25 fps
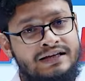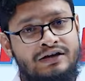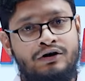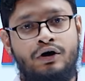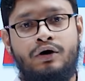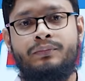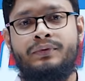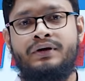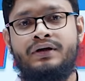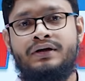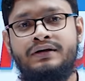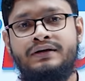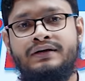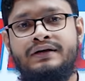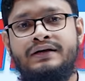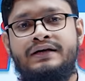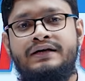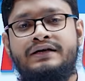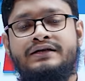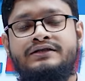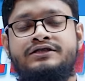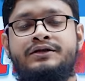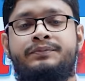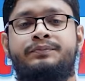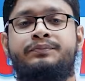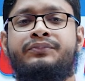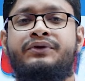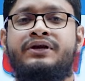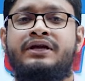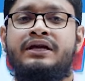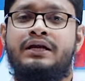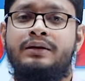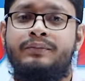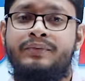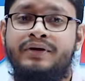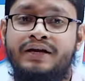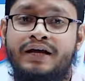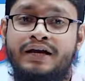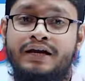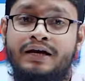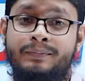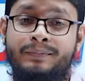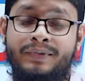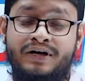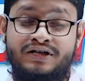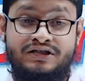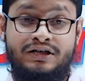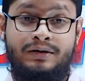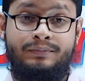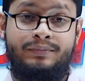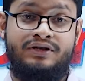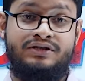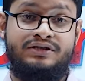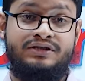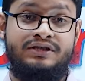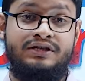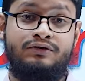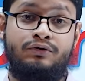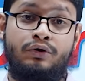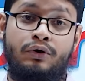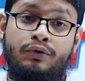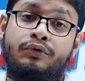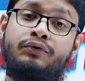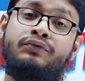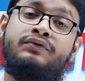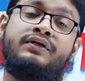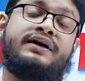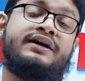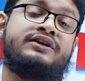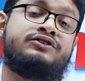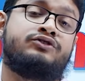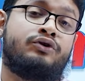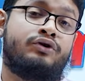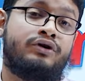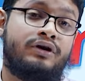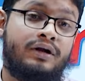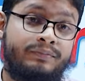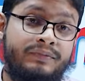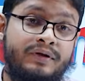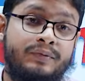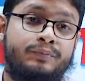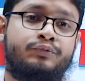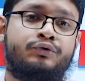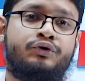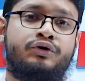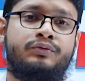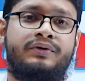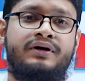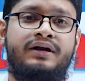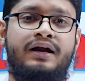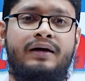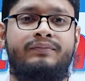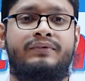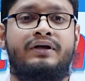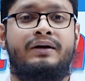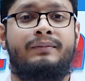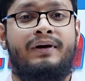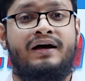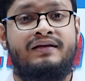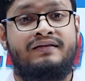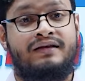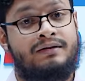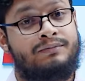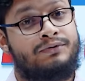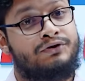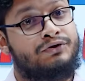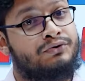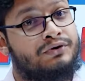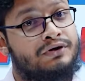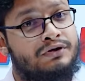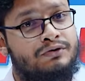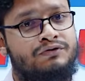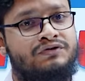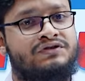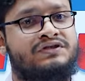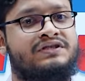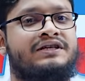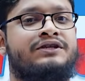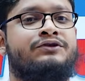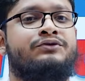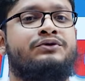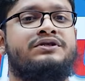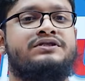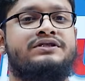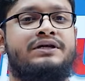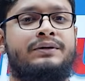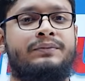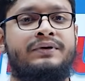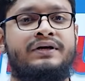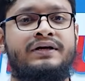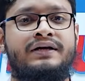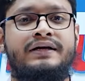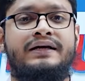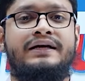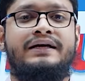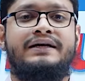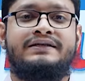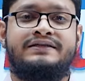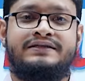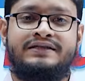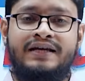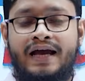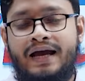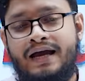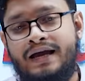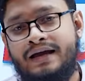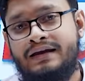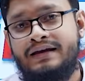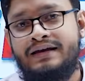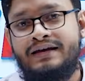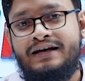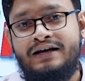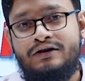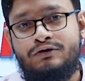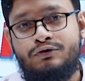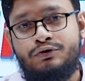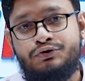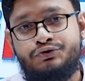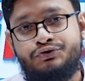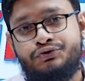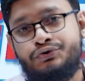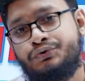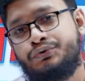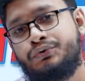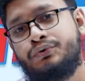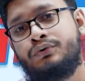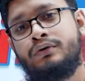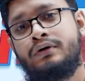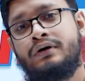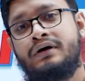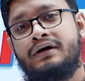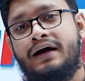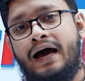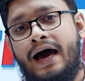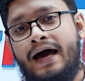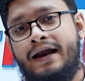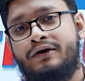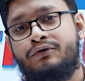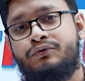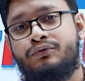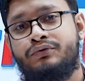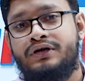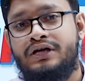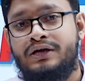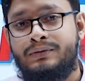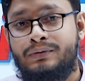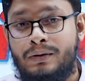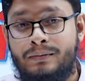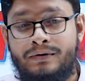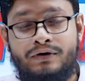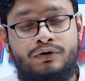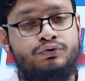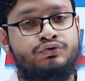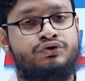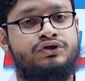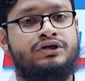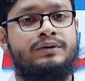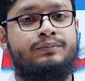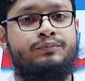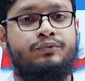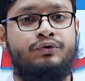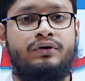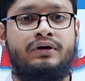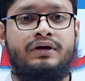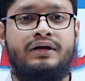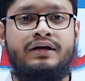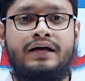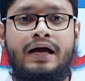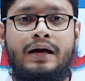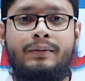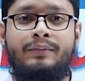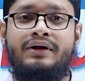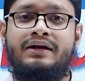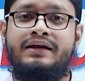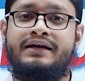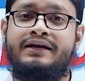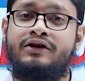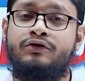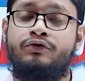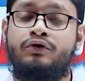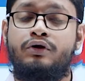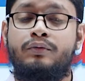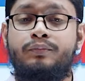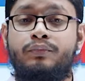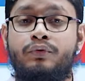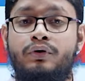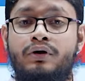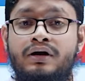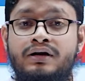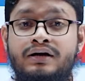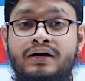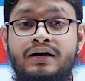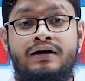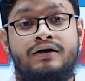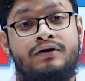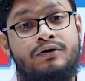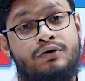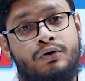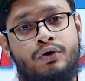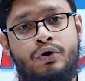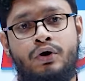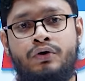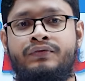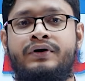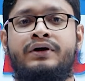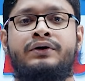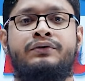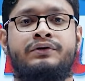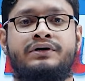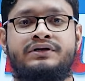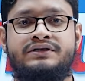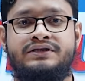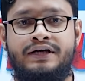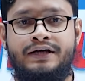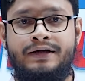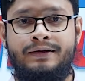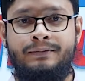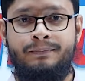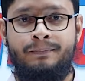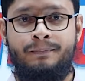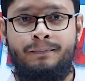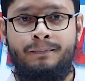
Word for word: কি হবে যে প্রিলিমিনারির পাশাপাশি তখন থেকে যখন আপনি পড়বেন আপনার মাথার ভেতরে কিন্তু সেট হয়ে যাবে যে হ্যাঁ লিখিতর জন্য আর একটু কীভাবে গুছিয়ে পড়লেই আমার লিখিতর পড়াটা কভার হয়ে যায়